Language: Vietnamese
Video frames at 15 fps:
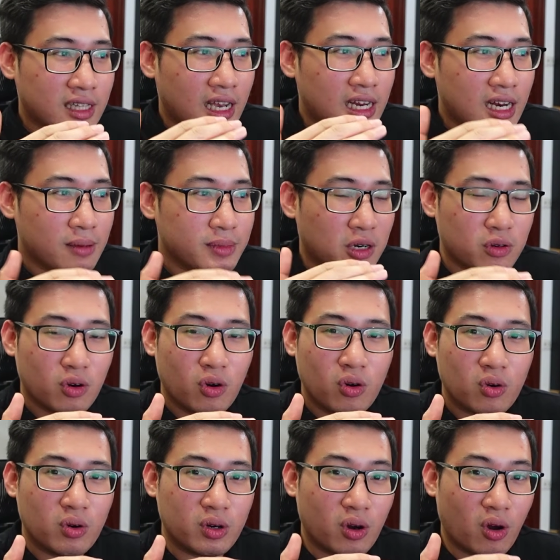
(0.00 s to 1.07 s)
thấy là biểu đồ
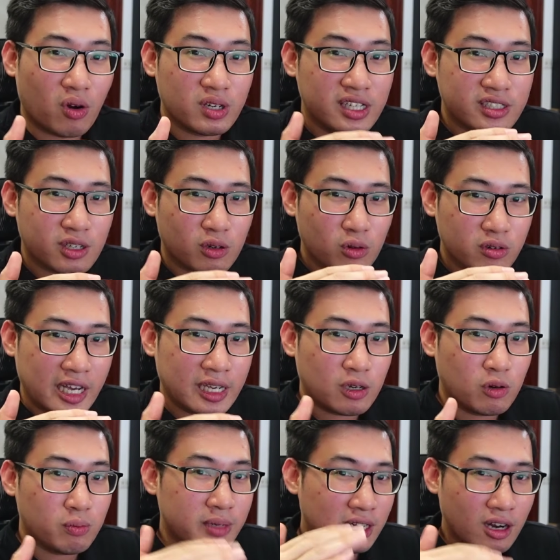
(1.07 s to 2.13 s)
của nó đi trong lúc đấy
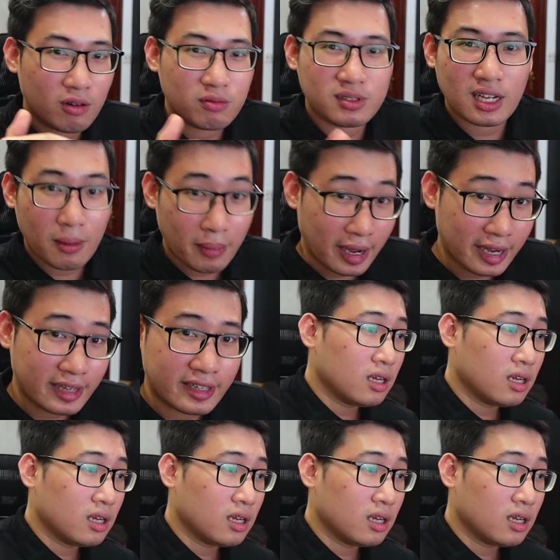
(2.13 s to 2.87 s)
cũng biến động rất là mạnh.